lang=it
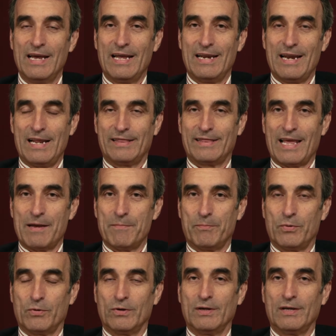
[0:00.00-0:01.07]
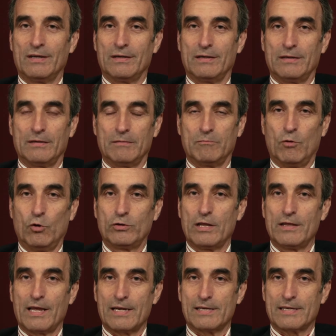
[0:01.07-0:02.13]
nel tempo. Eh, molto
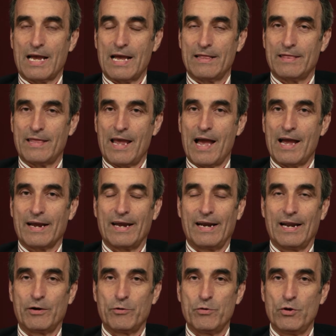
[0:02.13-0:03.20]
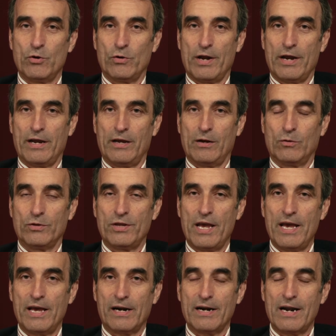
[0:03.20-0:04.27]
interessante anche la riunione
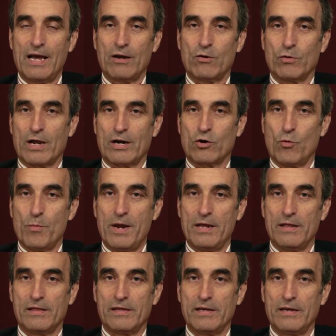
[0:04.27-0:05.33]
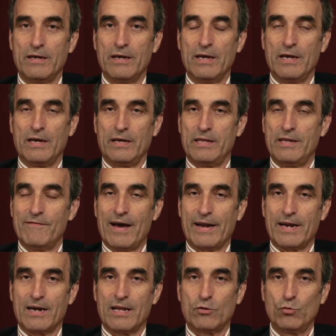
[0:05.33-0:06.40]
odierna con argomenti di
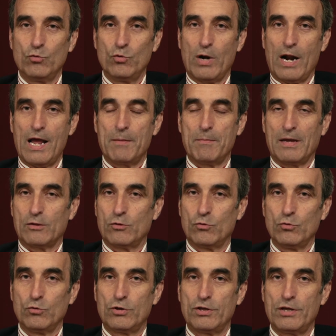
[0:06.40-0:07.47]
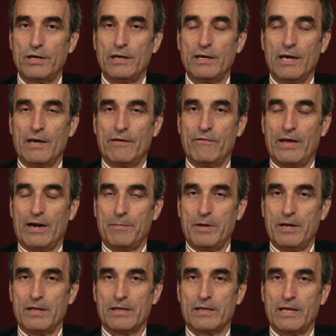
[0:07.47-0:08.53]
varia natura, ma tutti
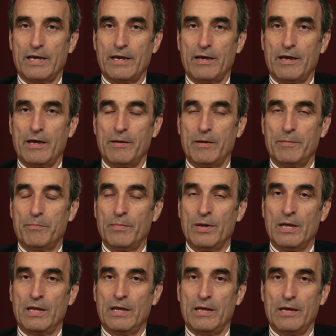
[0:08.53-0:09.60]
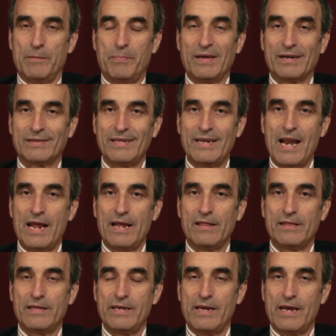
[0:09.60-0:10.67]
veramente eh,
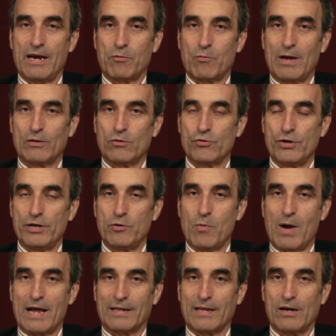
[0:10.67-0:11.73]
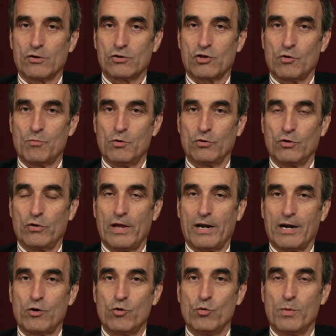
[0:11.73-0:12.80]
pertinenti a quanto ci riguarda il nostro mondo del
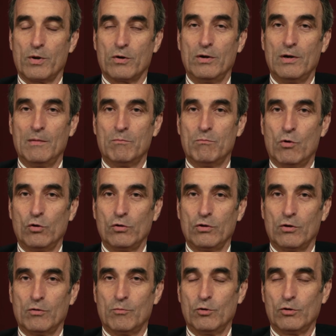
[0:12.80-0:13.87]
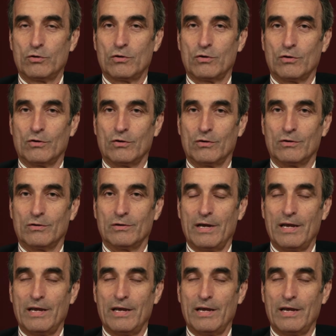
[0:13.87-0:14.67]
recupero, mondo molto